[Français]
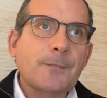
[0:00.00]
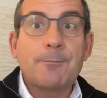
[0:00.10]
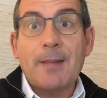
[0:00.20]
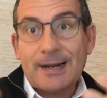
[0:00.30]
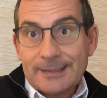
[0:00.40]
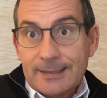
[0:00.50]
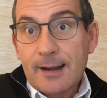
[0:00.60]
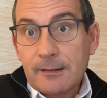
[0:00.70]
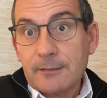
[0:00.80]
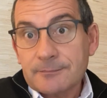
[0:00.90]

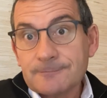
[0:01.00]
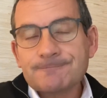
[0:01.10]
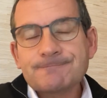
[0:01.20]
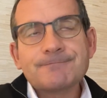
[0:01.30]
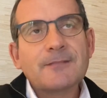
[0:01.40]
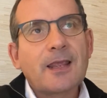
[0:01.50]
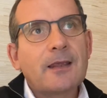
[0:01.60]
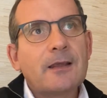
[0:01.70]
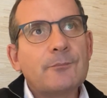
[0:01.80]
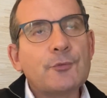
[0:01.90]
marital,
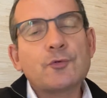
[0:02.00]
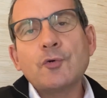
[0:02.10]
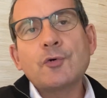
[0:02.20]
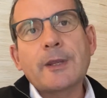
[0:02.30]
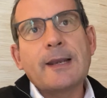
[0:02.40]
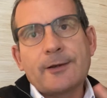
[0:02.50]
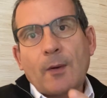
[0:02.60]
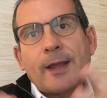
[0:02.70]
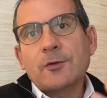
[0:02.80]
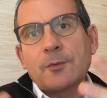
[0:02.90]
plutôt qu'Hélène
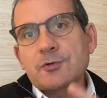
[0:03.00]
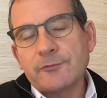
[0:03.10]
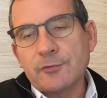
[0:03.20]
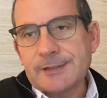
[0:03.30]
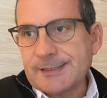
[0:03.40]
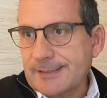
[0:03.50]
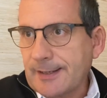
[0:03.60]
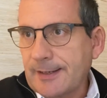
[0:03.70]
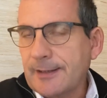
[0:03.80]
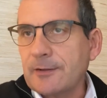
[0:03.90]
White, comme je vous le
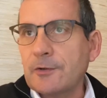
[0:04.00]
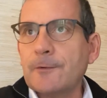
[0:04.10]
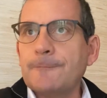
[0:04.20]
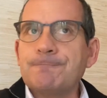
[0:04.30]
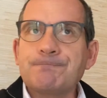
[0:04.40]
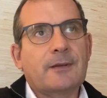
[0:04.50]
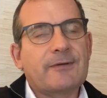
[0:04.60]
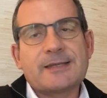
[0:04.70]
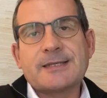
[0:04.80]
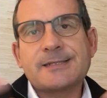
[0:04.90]
disais,
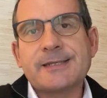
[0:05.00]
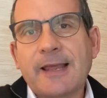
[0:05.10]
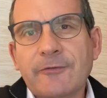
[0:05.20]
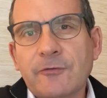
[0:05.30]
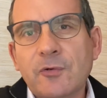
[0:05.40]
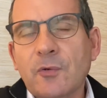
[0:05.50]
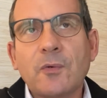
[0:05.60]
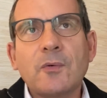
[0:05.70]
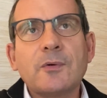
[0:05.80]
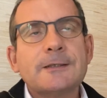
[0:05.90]
avec des
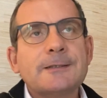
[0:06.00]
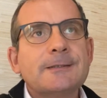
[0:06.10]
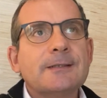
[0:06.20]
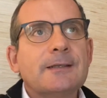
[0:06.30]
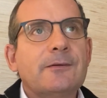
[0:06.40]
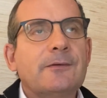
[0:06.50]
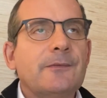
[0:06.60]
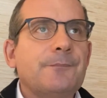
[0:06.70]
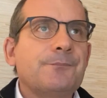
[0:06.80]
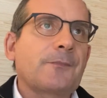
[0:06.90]
citations
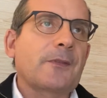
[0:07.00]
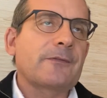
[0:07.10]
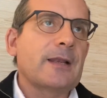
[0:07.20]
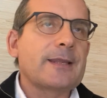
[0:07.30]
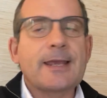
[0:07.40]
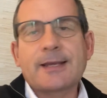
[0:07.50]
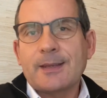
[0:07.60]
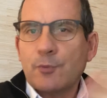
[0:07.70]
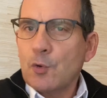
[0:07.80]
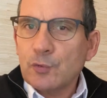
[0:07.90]
euh, celle qui a
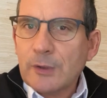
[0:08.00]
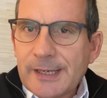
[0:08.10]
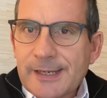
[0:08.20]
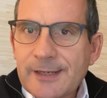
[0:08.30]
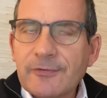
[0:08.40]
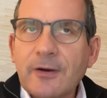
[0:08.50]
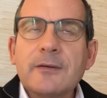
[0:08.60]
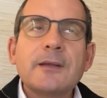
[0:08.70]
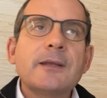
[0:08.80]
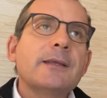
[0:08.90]
écrit beaucoup de
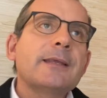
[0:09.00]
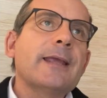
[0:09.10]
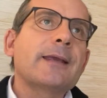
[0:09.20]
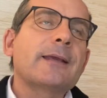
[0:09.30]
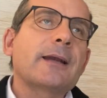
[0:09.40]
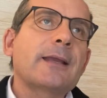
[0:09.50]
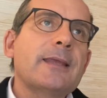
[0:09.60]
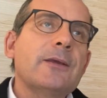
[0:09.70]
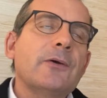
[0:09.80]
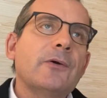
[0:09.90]
livres, qui a
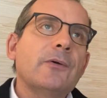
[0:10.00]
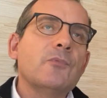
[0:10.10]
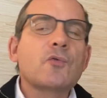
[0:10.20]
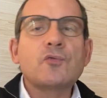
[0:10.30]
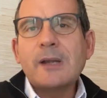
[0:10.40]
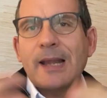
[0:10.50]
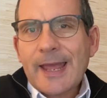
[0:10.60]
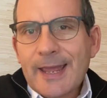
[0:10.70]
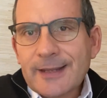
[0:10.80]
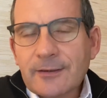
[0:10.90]
écrit euh, beaucoup de
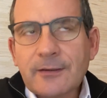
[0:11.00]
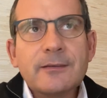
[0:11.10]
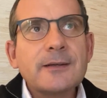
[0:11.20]
lettres,